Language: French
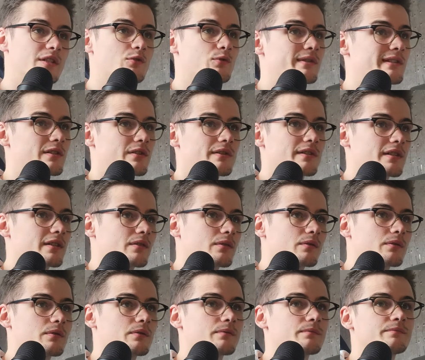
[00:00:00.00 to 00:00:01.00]

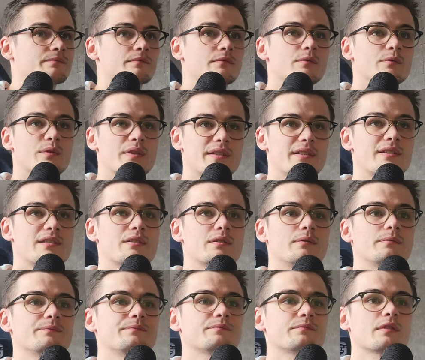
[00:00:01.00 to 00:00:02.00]
1850.
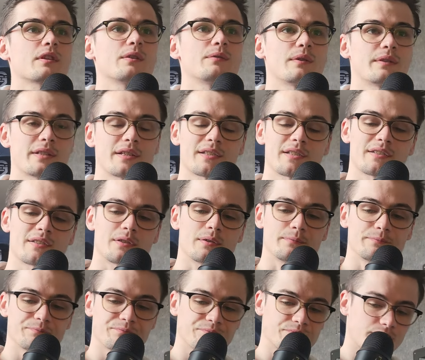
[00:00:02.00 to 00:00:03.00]
2700.
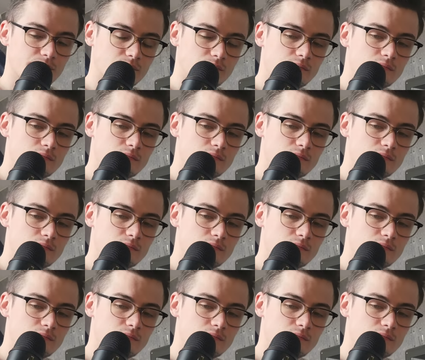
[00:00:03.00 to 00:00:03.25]
21700.